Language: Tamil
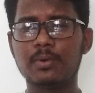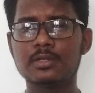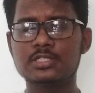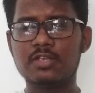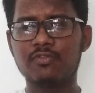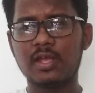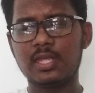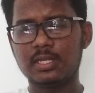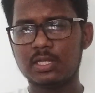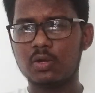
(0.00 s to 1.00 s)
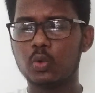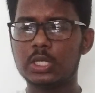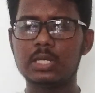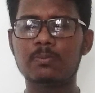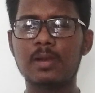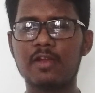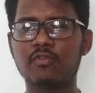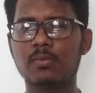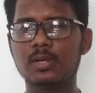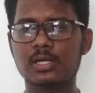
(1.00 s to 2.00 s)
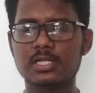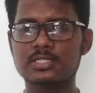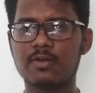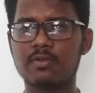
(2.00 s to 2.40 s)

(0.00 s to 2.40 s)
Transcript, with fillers: இப்போ ஜி ஃபைவ் என்கிற ஓடிடி பிளாட்ஃபார்மில் ரிலீஸ்